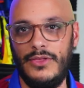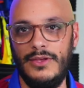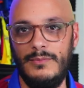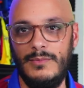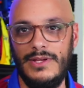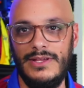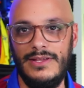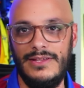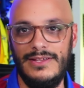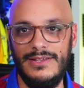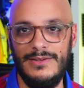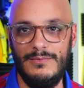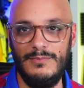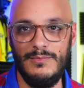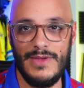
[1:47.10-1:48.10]

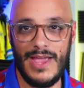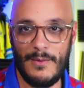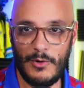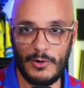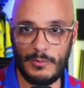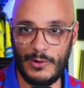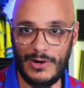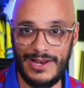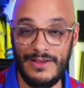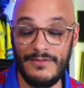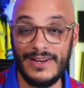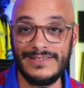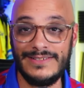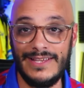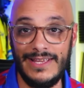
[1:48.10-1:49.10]
mi, amor por el
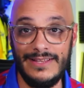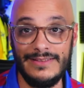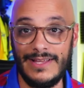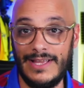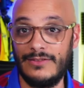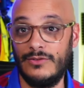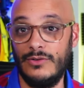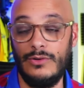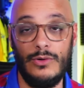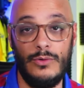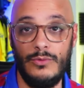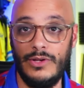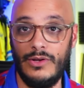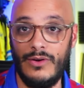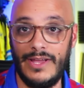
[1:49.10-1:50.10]
Ibar sigue intacto, lo
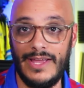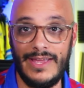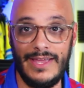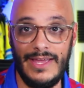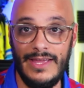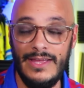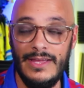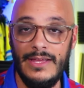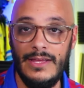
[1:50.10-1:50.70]
único que es que